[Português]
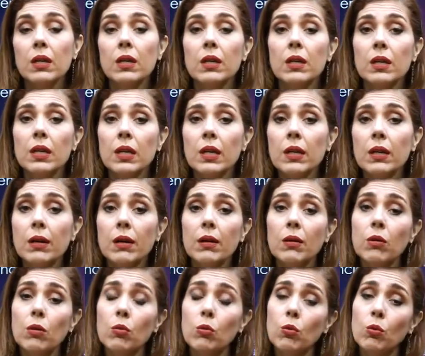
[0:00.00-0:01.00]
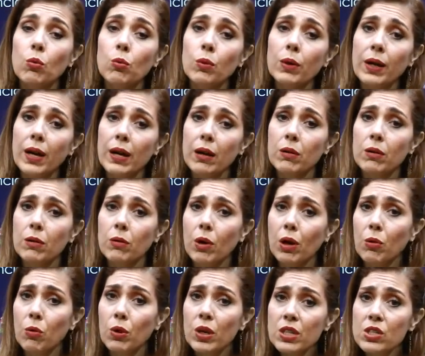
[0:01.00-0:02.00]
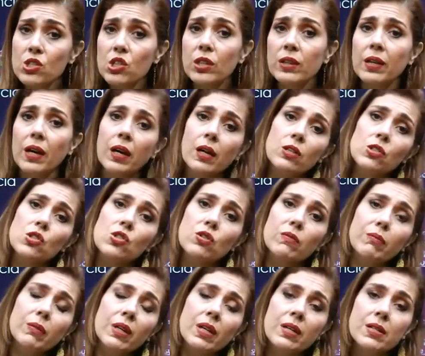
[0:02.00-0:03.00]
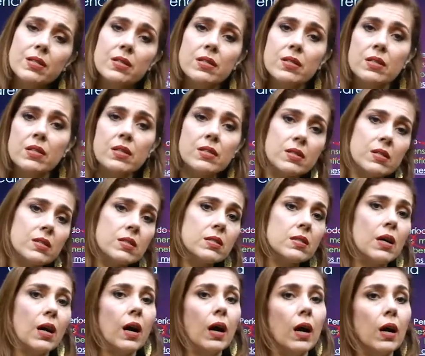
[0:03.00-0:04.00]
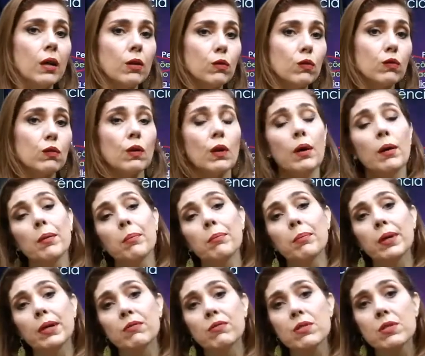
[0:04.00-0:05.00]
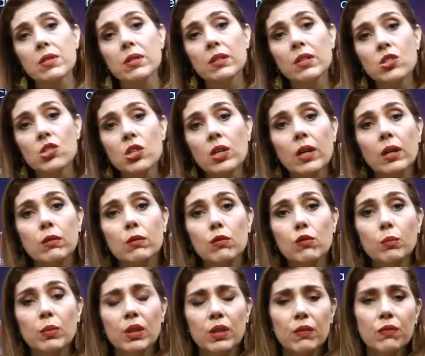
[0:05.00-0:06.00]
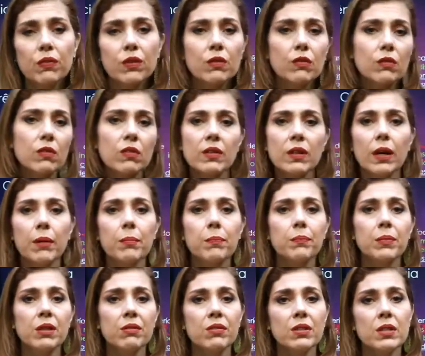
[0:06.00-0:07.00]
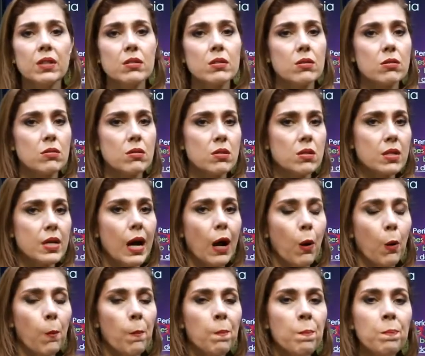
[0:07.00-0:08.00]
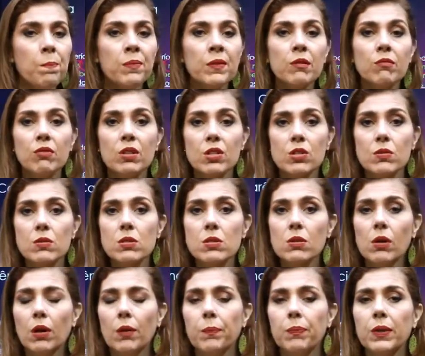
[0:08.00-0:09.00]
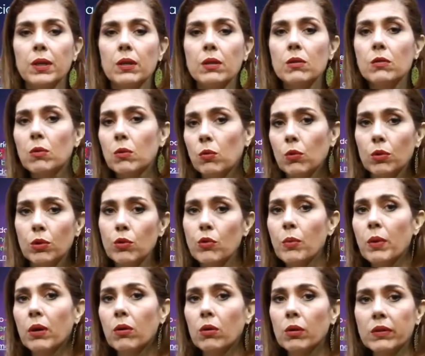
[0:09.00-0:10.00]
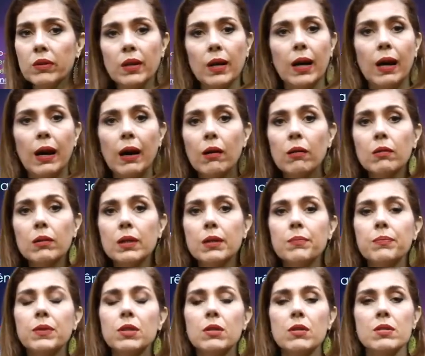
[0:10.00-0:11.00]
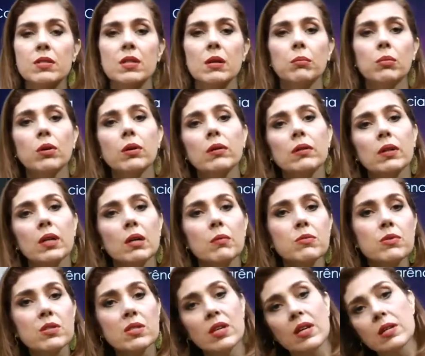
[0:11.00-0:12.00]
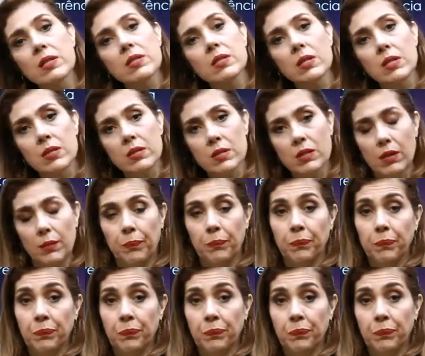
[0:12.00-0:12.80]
e a, a quantidade de meses necessários para você ter direito aos benefícios da Previdência Social. Vejam só, em, um, em uma outra aula, nós abordamos que existem